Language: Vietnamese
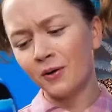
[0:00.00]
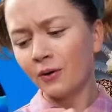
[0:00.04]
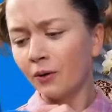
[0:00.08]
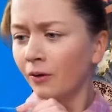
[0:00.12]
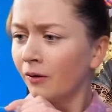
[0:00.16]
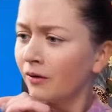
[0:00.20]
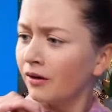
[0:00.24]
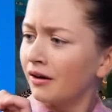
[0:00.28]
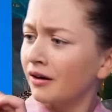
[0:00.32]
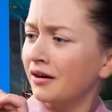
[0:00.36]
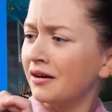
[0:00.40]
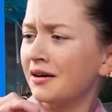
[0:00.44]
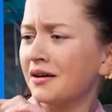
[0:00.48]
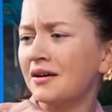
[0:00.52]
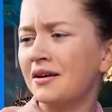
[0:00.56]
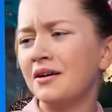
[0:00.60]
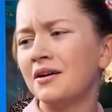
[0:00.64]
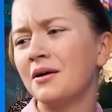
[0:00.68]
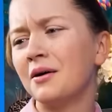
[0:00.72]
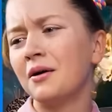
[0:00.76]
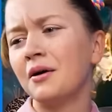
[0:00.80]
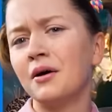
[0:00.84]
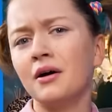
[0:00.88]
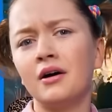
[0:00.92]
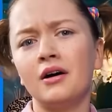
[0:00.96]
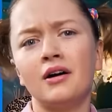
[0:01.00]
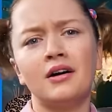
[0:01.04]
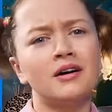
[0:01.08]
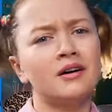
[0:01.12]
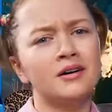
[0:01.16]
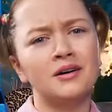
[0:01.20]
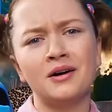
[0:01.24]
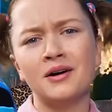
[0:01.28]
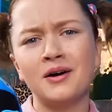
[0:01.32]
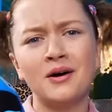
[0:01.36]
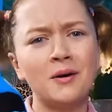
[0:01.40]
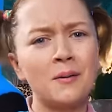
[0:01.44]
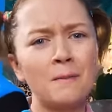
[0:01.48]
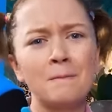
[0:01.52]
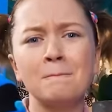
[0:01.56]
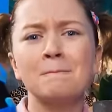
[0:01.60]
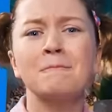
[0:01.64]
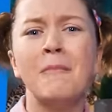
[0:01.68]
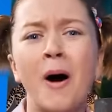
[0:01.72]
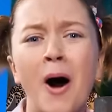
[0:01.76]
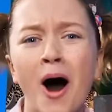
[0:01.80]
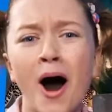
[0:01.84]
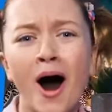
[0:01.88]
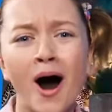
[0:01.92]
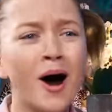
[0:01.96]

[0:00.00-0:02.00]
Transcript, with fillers: Đồ chơi bị xe đạp đâm đó.